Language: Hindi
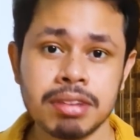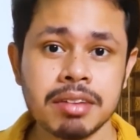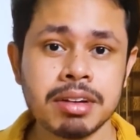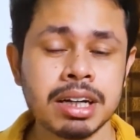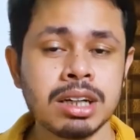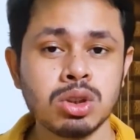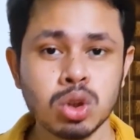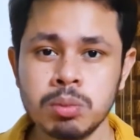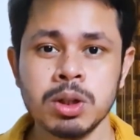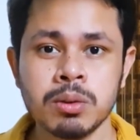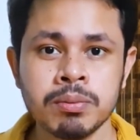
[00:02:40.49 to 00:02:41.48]
फाइव हंड्रेड
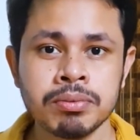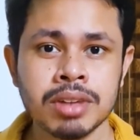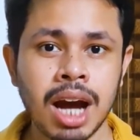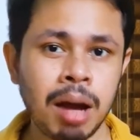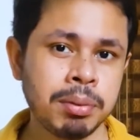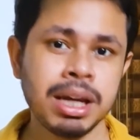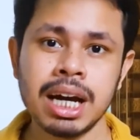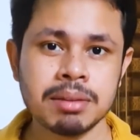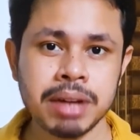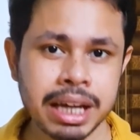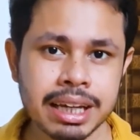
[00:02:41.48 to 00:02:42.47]
जो भी हो आपके
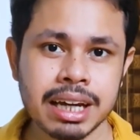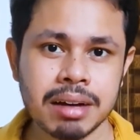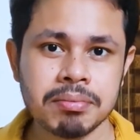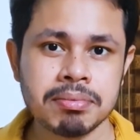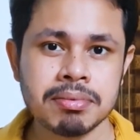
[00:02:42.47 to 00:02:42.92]
हाथ में है क्या